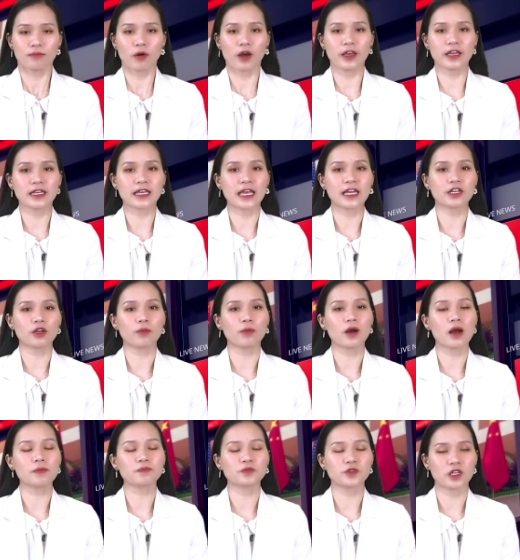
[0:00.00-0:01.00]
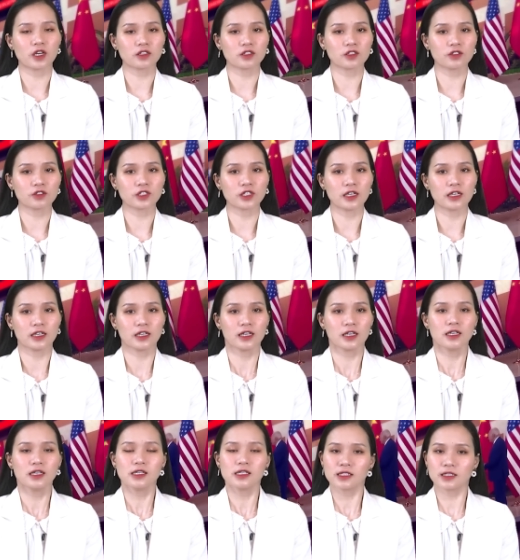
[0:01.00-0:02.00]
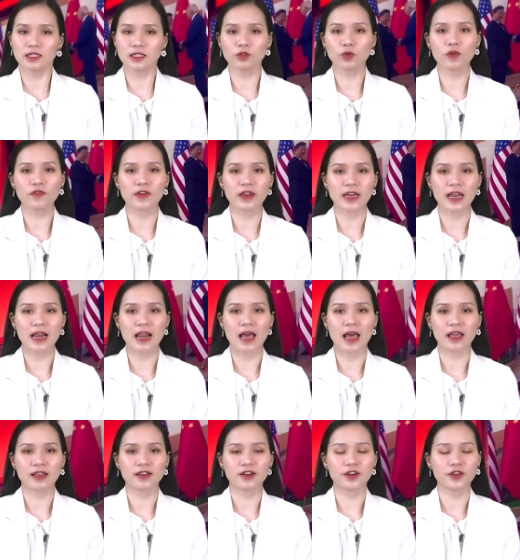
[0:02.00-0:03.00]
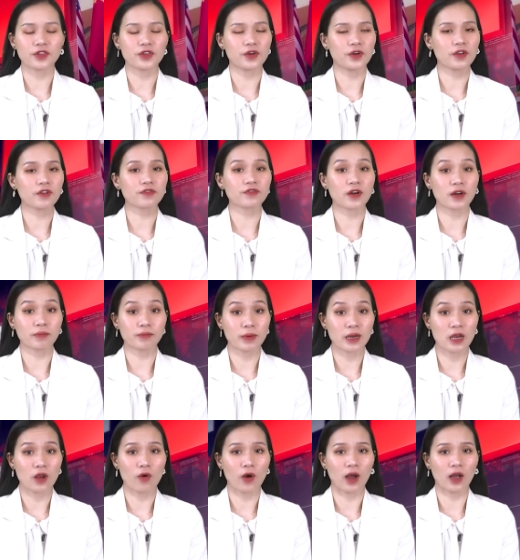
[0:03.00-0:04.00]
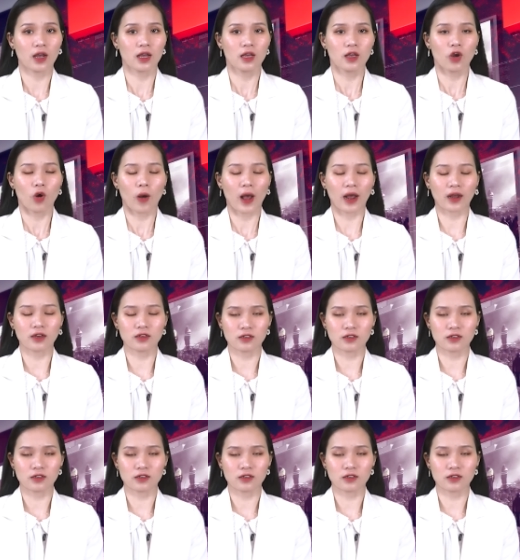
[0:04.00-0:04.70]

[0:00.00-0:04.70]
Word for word: Mọi ý kiến đóng góp cho chương trình xin quý vị để lại ở dưới phần bình luận hoặc